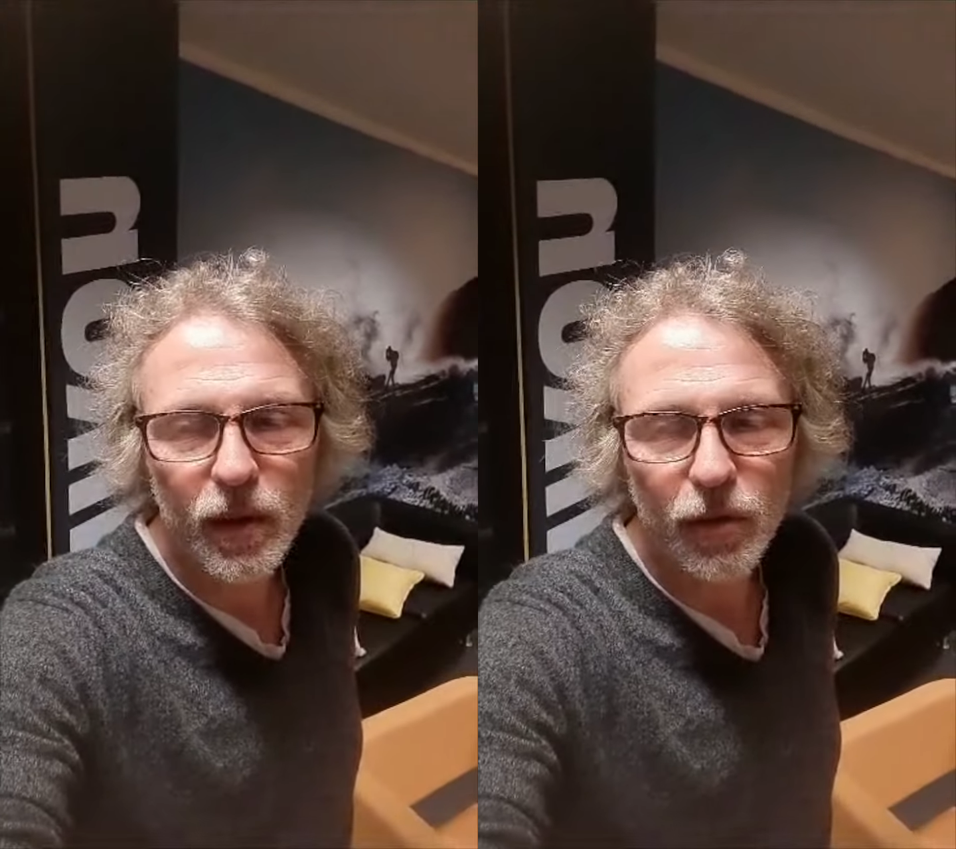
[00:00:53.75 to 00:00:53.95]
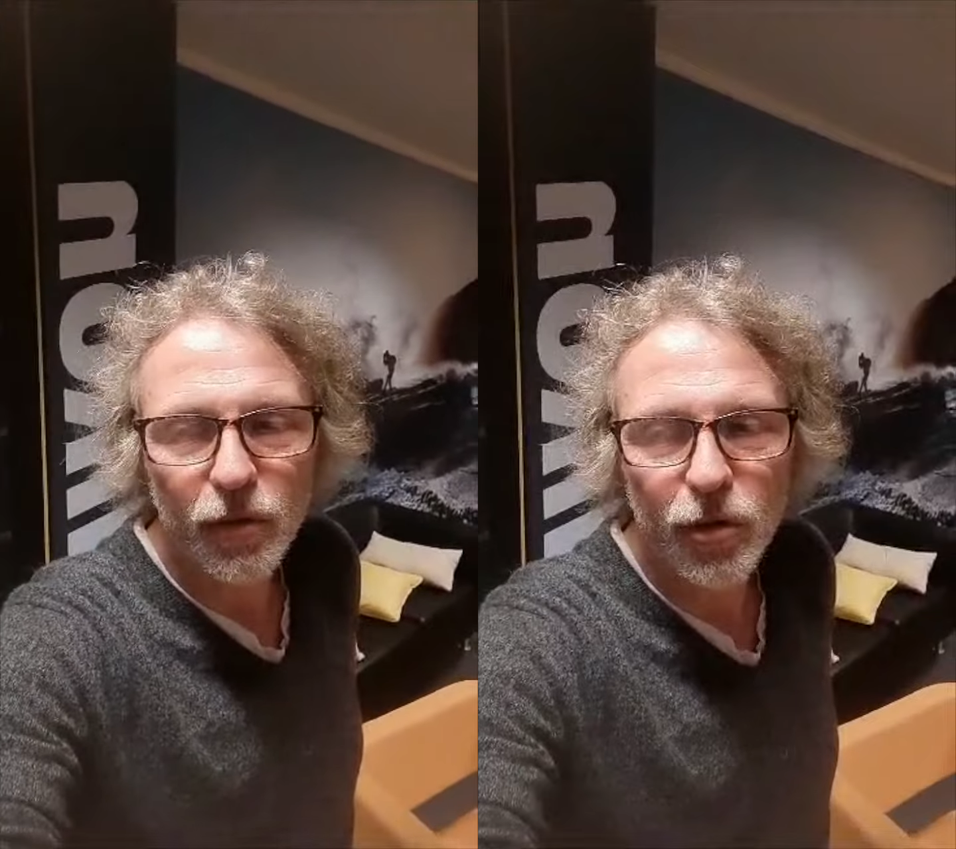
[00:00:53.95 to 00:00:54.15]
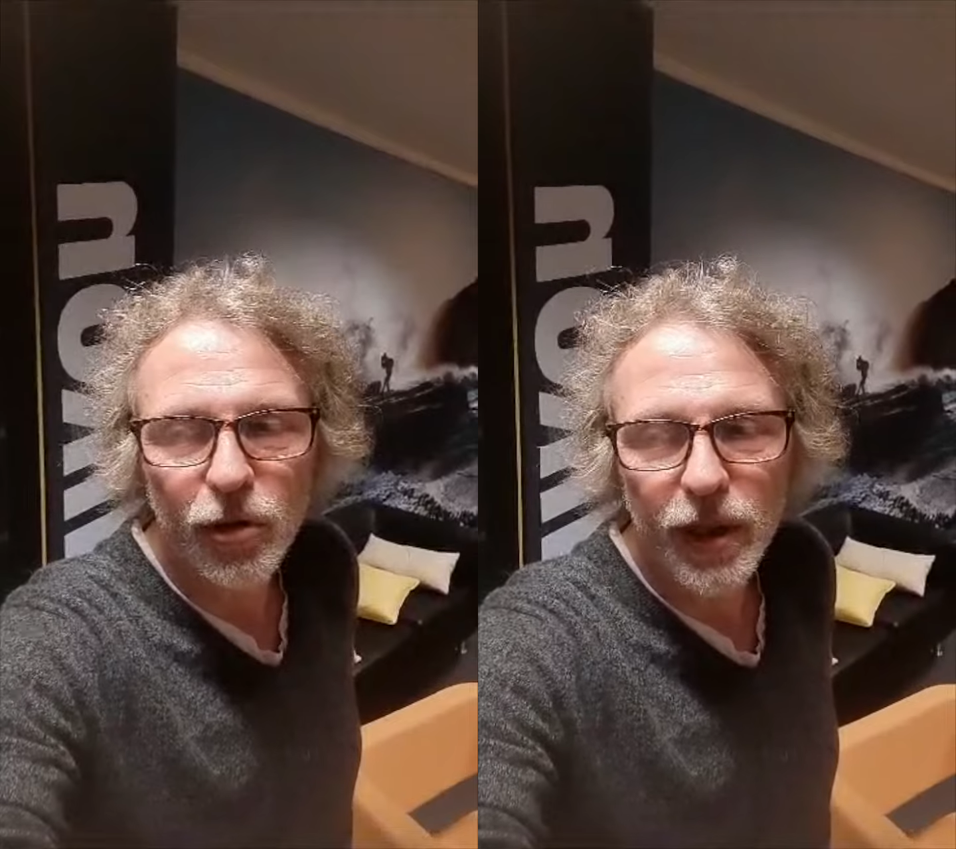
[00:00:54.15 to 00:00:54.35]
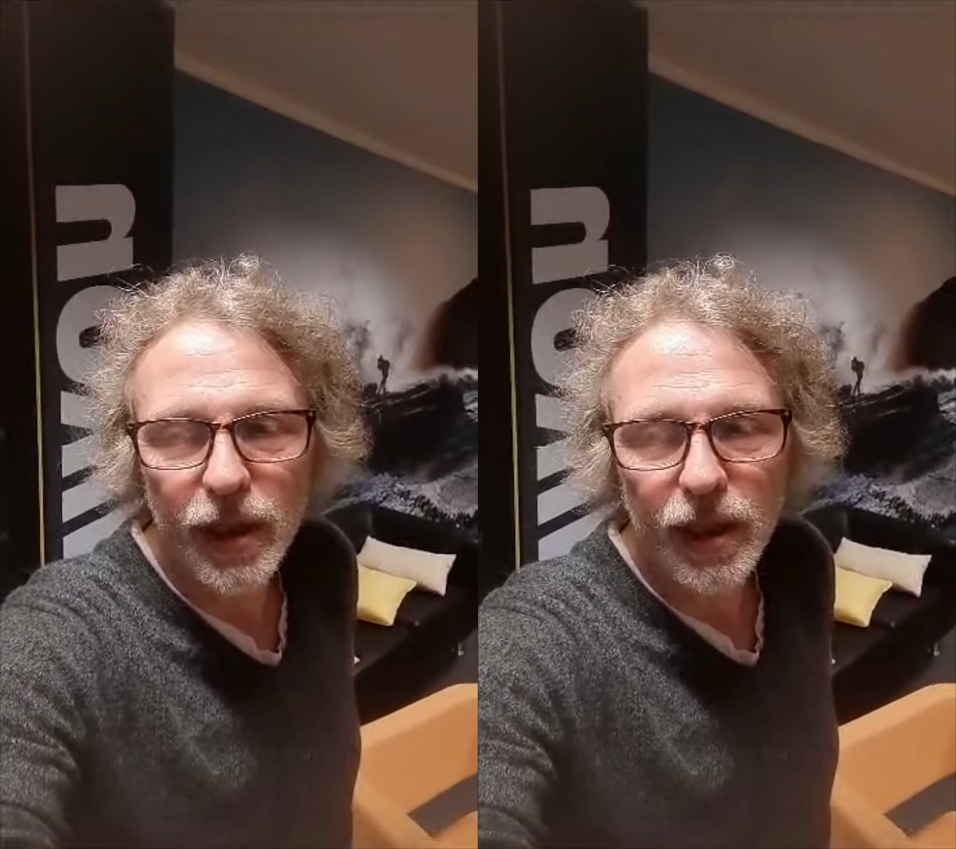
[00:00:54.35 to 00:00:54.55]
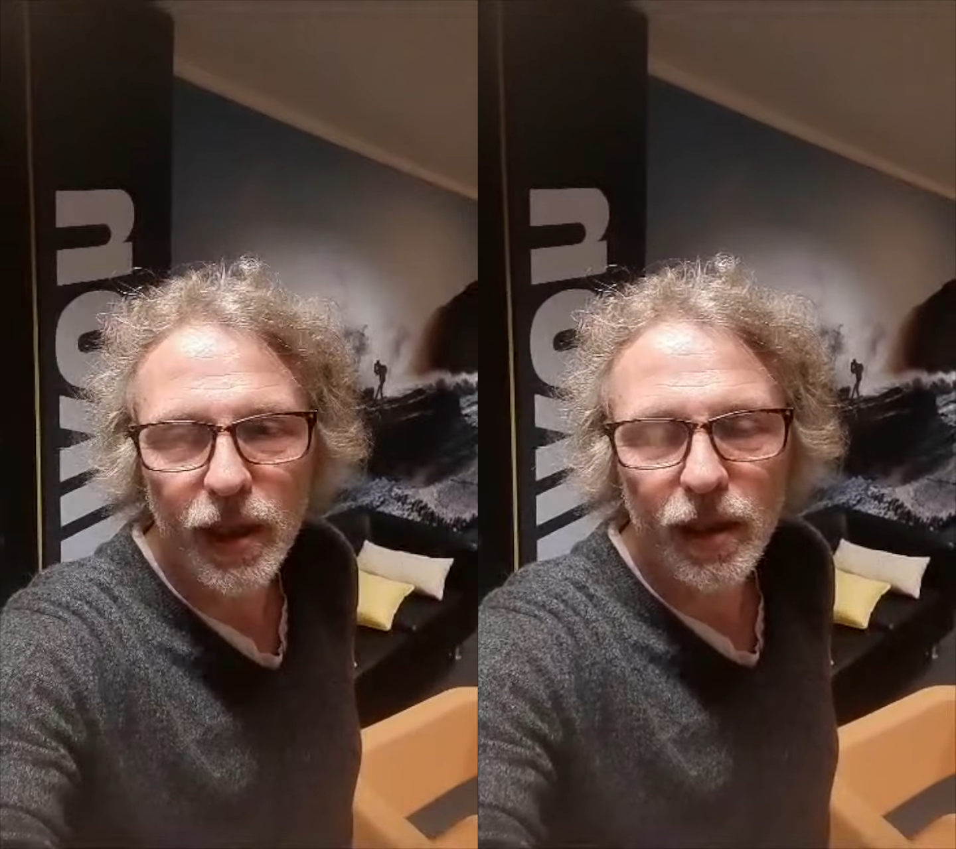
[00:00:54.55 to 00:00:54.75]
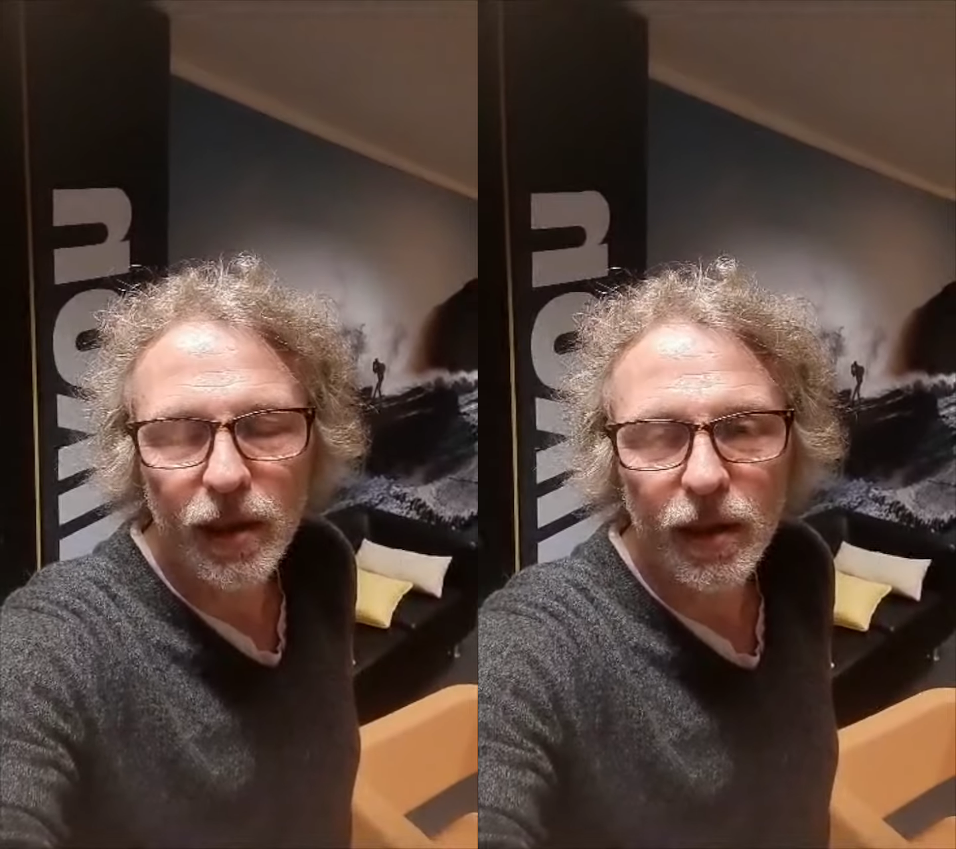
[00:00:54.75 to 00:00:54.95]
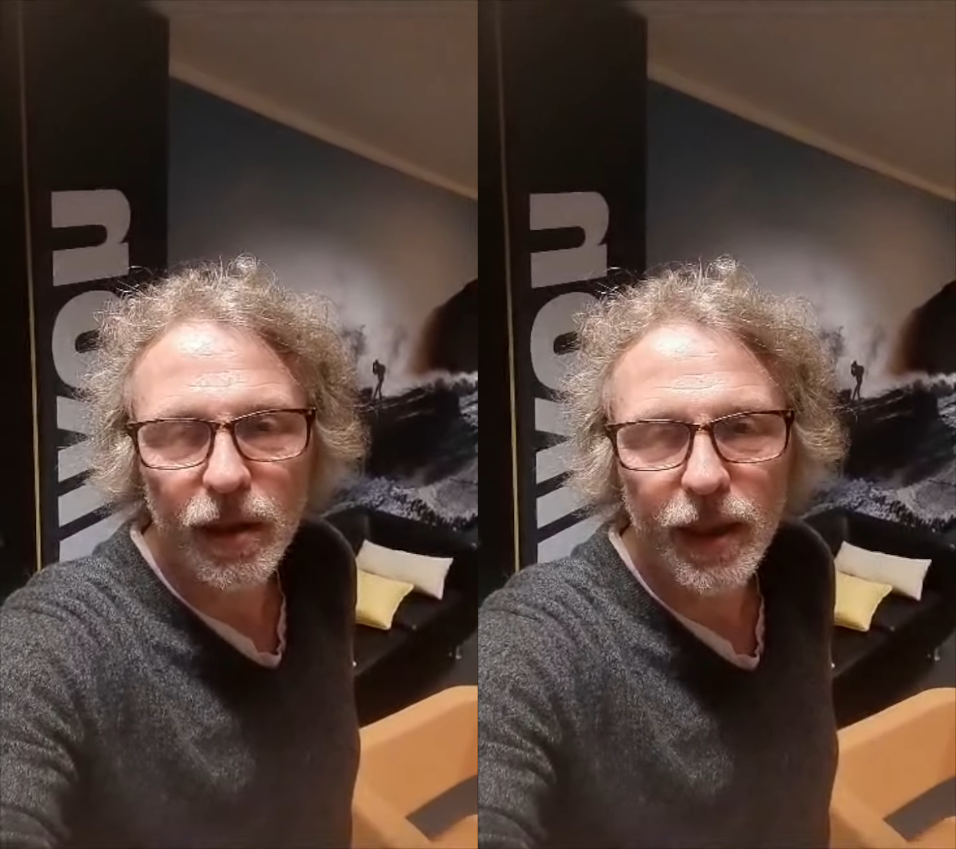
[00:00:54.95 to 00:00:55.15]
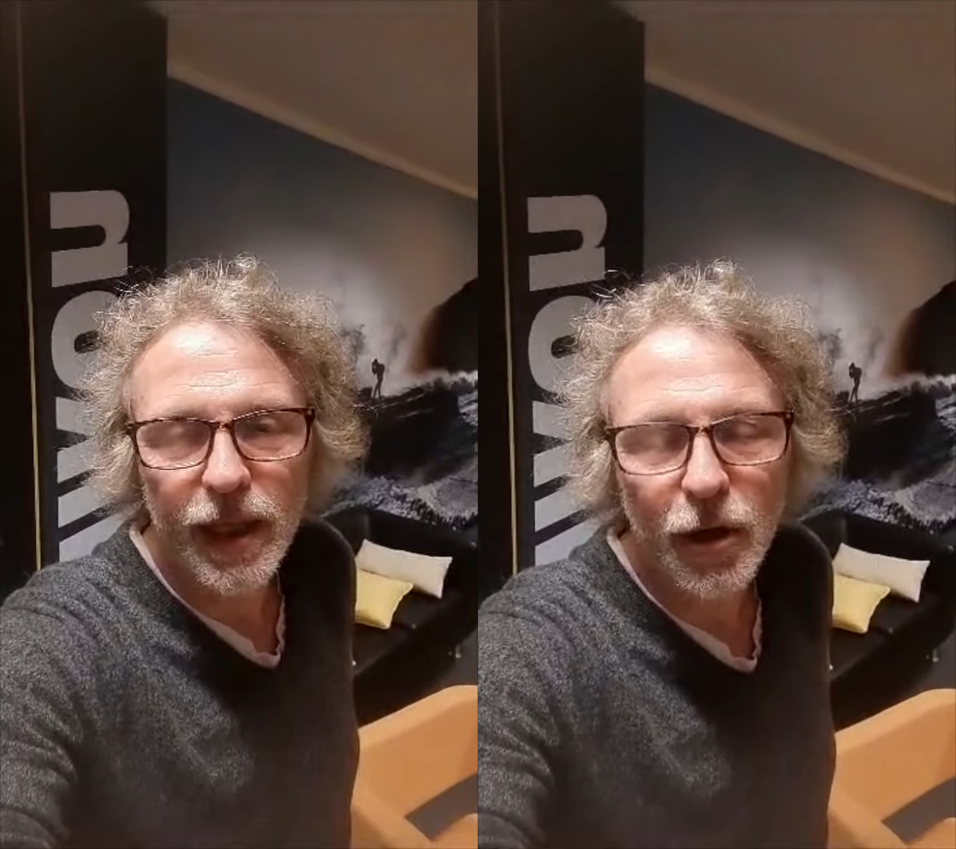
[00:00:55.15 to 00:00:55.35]
vous donner
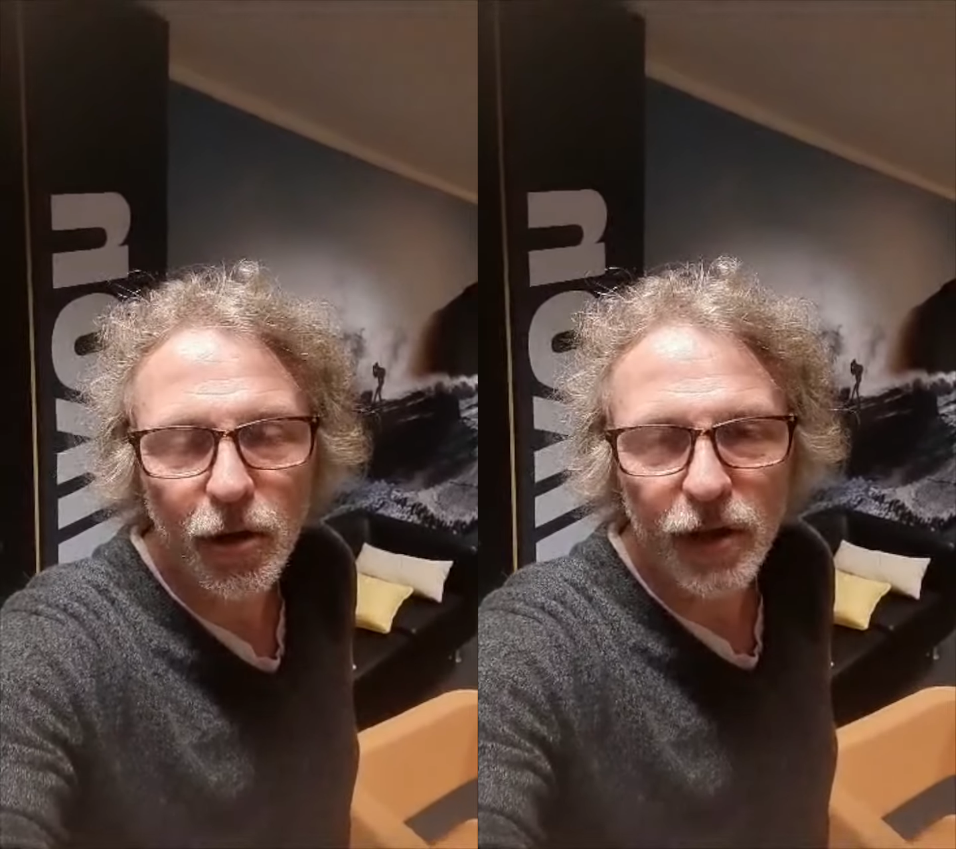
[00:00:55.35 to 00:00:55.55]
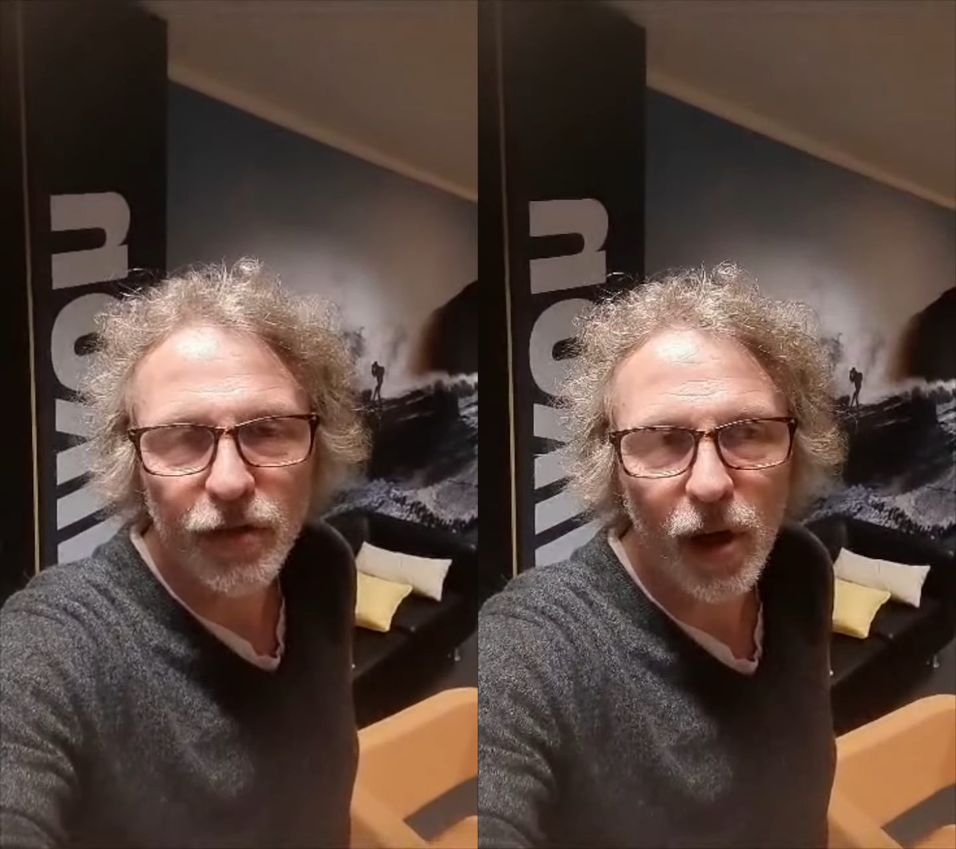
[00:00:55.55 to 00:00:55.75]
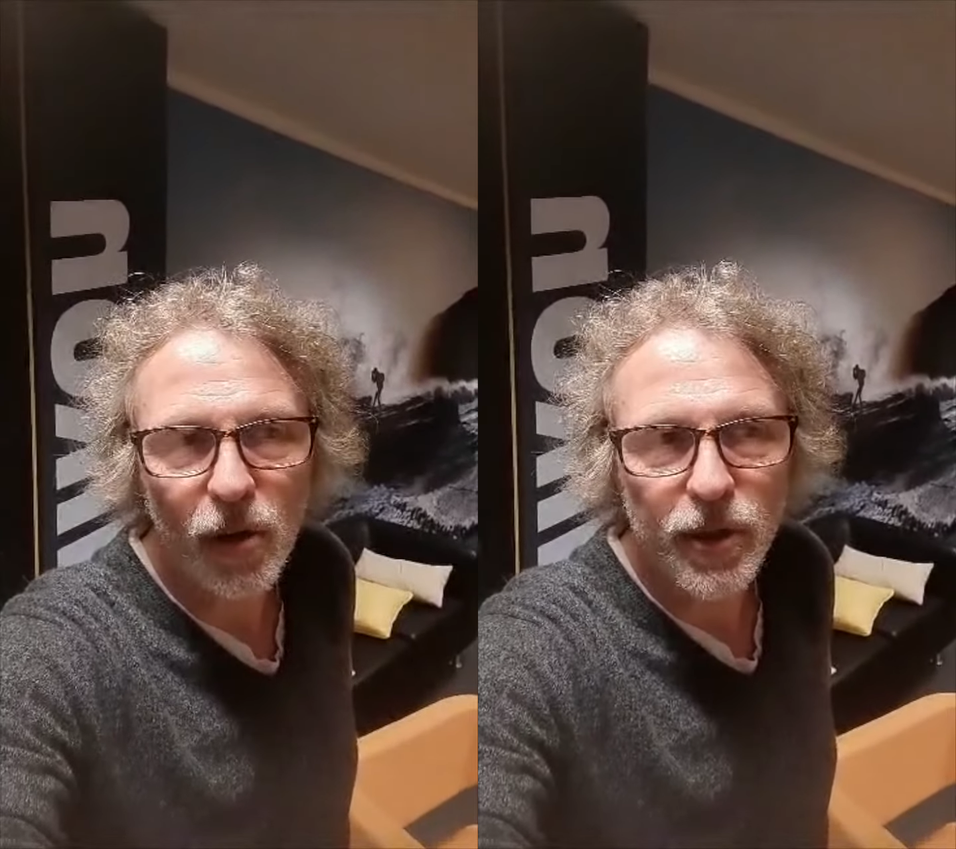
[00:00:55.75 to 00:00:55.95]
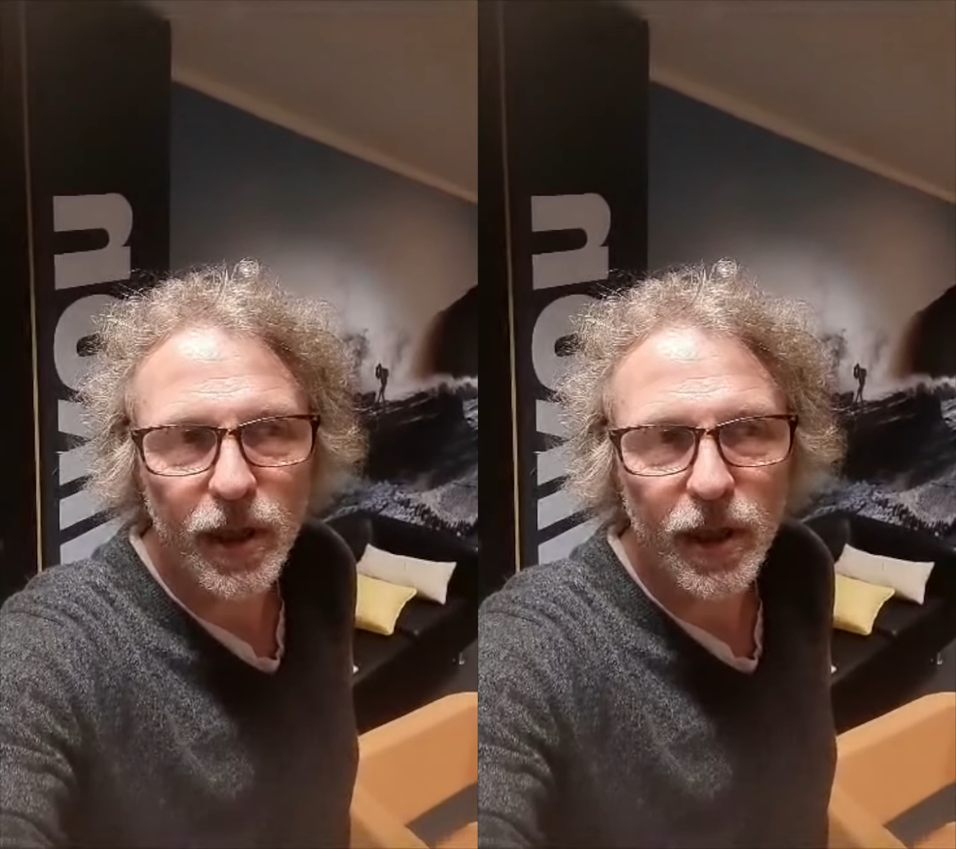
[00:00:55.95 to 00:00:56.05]
quelques différences.